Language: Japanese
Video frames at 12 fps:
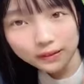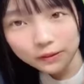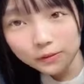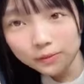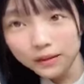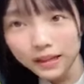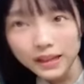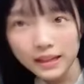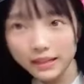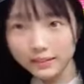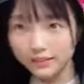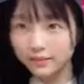ごめん
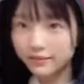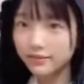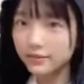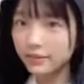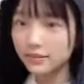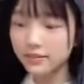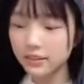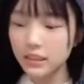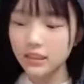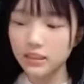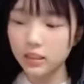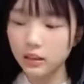遅く
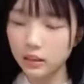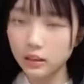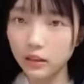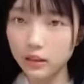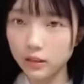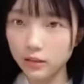なっちゃった